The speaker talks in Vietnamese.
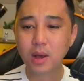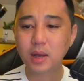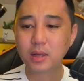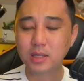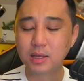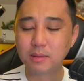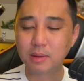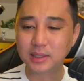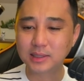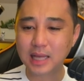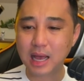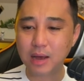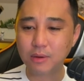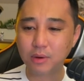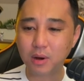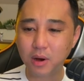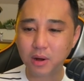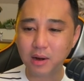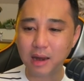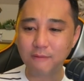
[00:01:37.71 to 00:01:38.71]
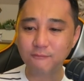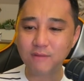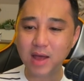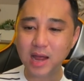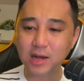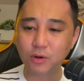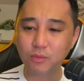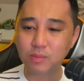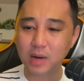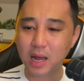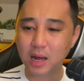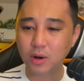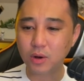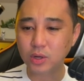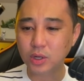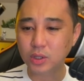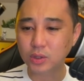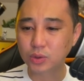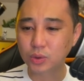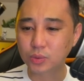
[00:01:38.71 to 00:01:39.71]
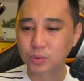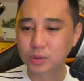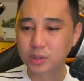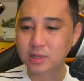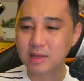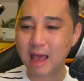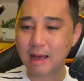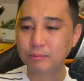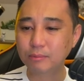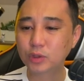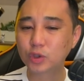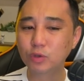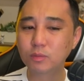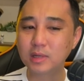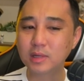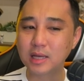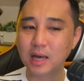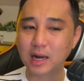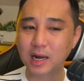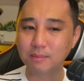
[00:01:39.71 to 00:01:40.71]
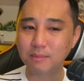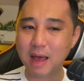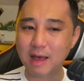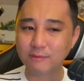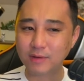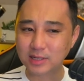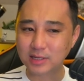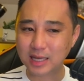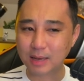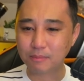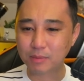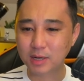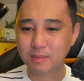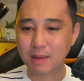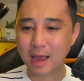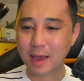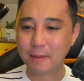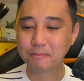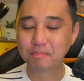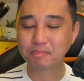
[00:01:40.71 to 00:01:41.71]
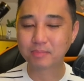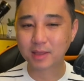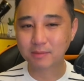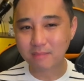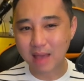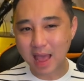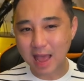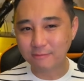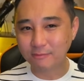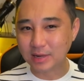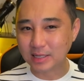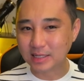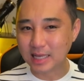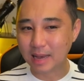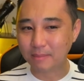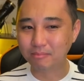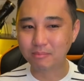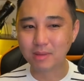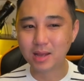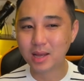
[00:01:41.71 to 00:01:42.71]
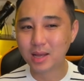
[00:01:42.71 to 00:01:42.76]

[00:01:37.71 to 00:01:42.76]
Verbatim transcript: nhưng mà sau đó lạm phát cũng đã có cái xu hướng giảm xuống bây giờ là 3% các bạn 3%